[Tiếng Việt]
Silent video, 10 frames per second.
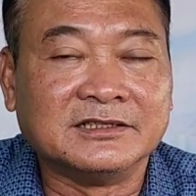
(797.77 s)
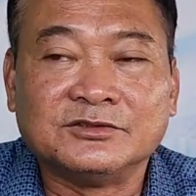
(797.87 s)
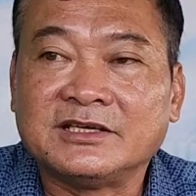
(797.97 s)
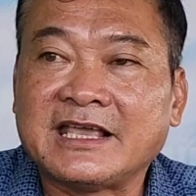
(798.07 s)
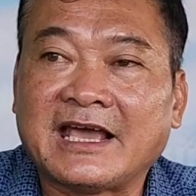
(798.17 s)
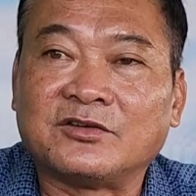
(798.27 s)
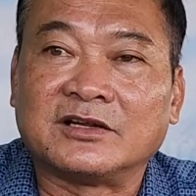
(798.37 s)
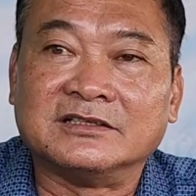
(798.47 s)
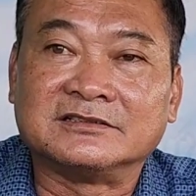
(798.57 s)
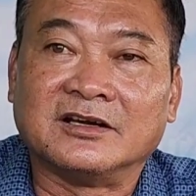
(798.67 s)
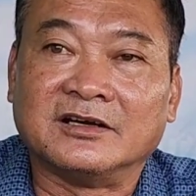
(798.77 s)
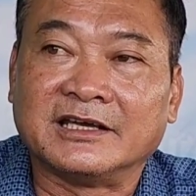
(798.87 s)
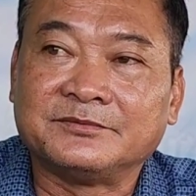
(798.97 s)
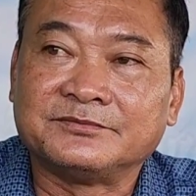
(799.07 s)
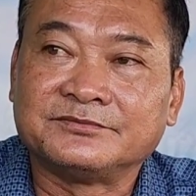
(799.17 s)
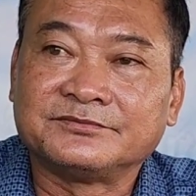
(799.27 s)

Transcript: yêu với nhau là được rồi em